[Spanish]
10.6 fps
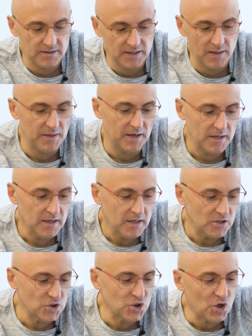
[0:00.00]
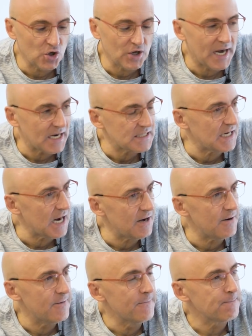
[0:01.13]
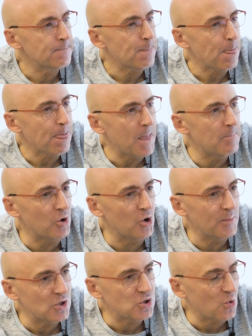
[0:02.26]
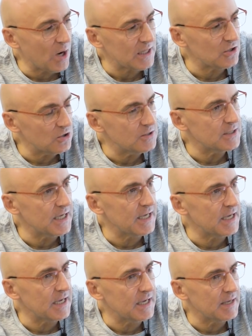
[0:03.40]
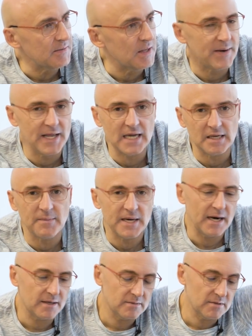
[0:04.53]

Es decir, yo creo que al Arsenal por lo menos cuarto eh, debería terminar.